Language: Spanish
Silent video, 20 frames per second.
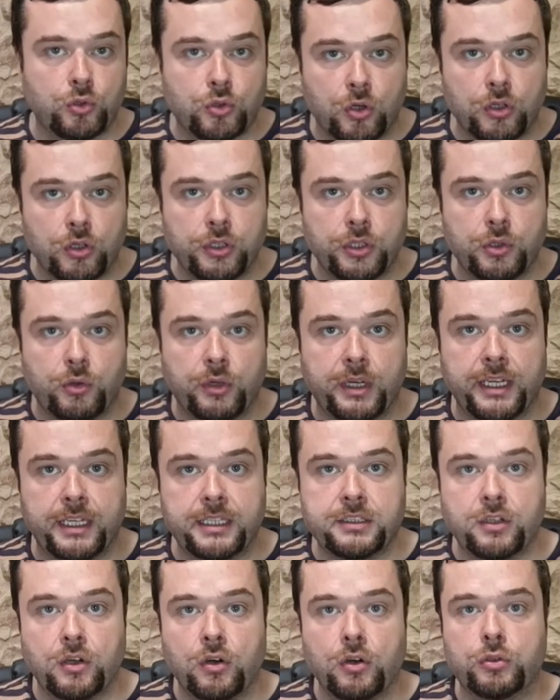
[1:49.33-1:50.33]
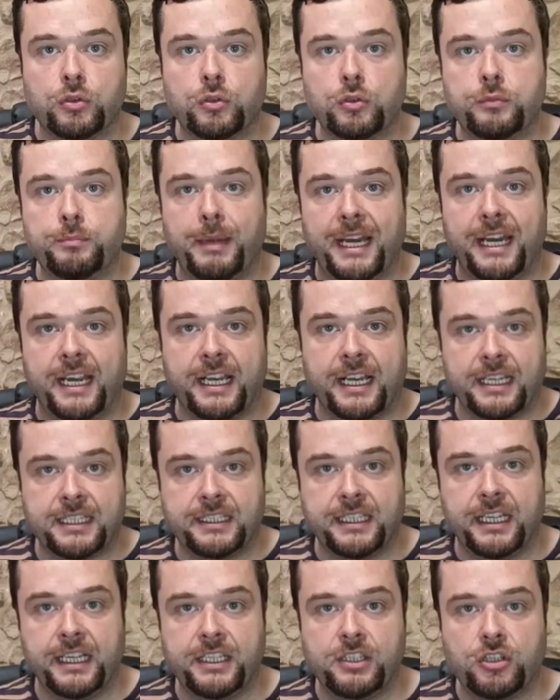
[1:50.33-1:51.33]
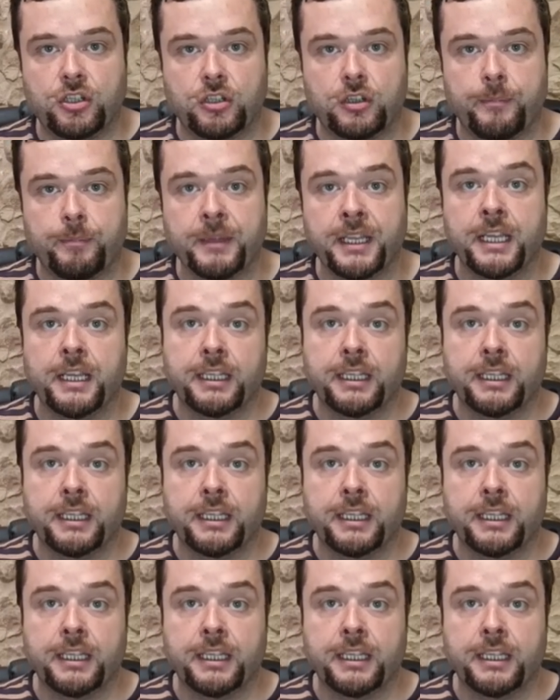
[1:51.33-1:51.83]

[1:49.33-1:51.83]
cónyuges o sus parejas de hecho,